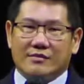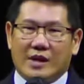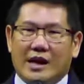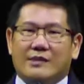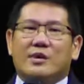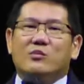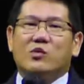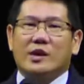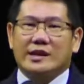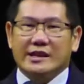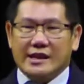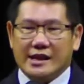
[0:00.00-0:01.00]
akan
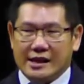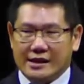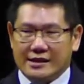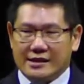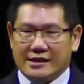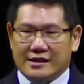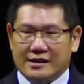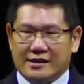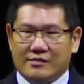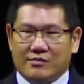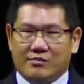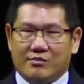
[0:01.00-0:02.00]
membuat dia
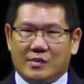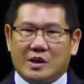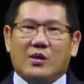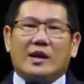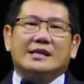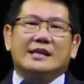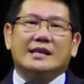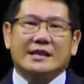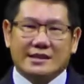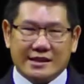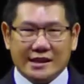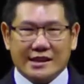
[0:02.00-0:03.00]
menolak dirinya
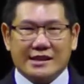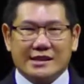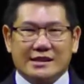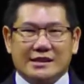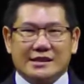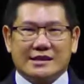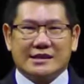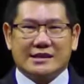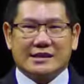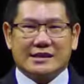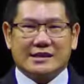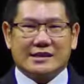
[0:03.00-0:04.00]
sendiri.
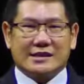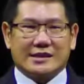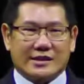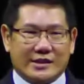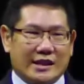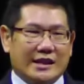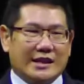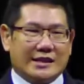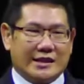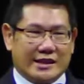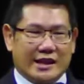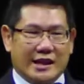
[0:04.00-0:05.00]
Gitu ya.
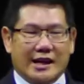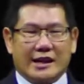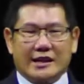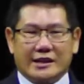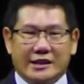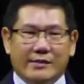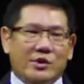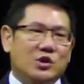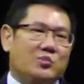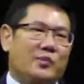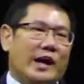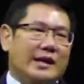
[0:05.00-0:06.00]
Sehingga dia
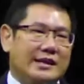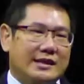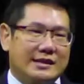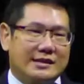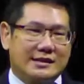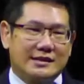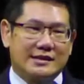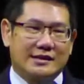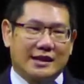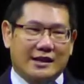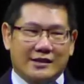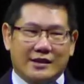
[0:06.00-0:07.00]
menyupahi
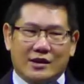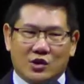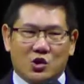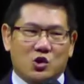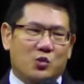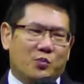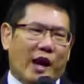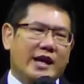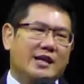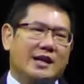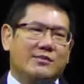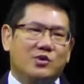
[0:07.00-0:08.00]
Ya.
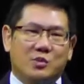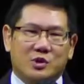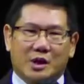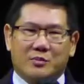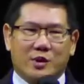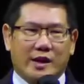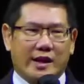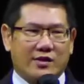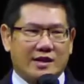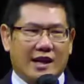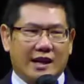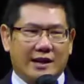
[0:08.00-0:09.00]
Kusumpahi kamu putri-putri
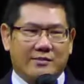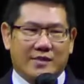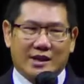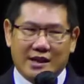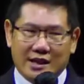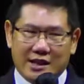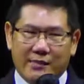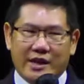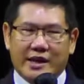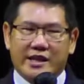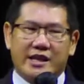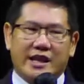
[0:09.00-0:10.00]
Yerusalem, demi
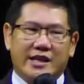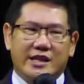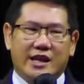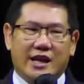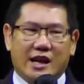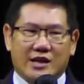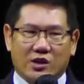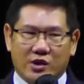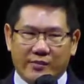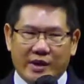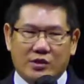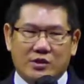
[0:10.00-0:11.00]
kijang-kijang atau
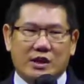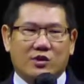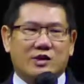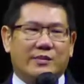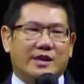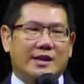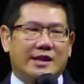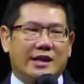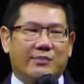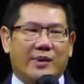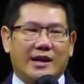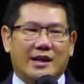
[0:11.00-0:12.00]
demi rusa-rusa betina di
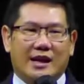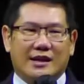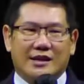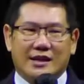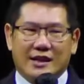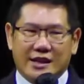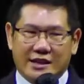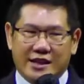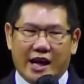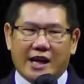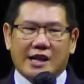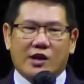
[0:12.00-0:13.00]
padang.
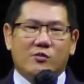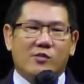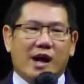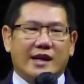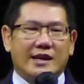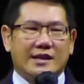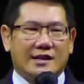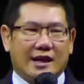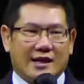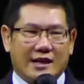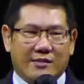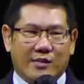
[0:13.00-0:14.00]
Jangan kamu
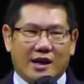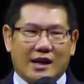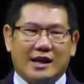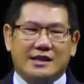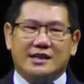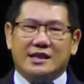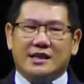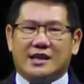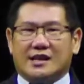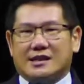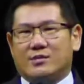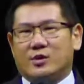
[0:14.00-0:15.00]
bangkitkan dan menggerakkan
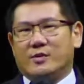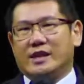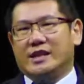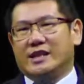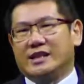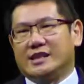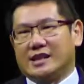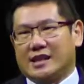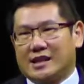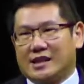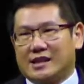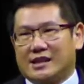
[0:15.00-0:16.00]
cinta sebelum diingininya.
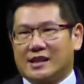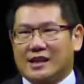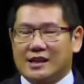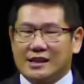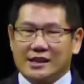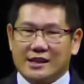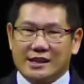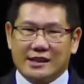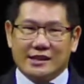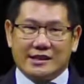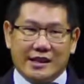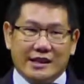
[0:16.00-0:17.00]
Ya.
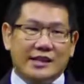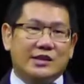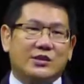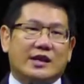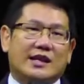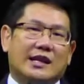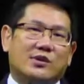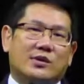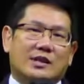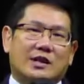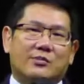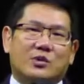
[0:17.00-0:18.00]
Jadi itu yang
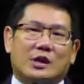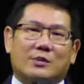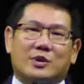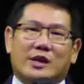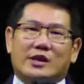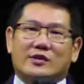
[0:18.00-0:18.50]
dilakukan oleh putri-putri